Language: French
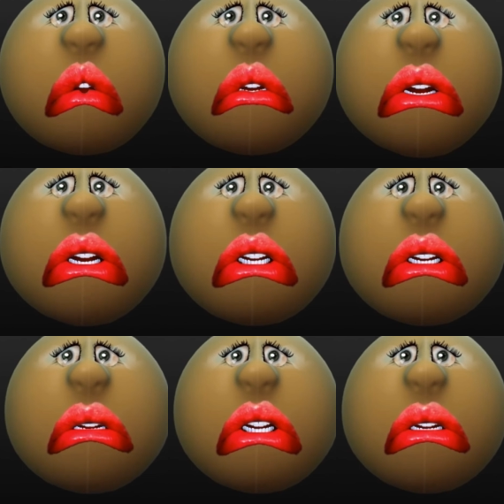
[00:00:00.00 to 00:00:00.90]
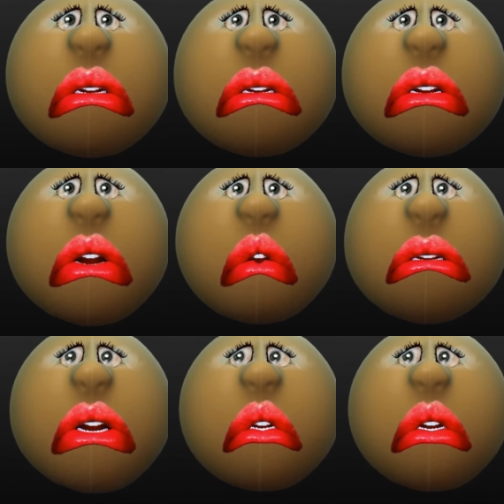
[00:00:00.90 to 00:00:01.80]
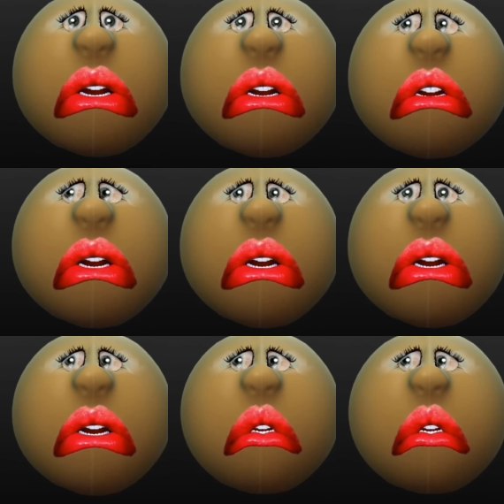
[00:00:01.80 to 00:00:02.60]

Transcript: la tristesse vous tombe dessus comme une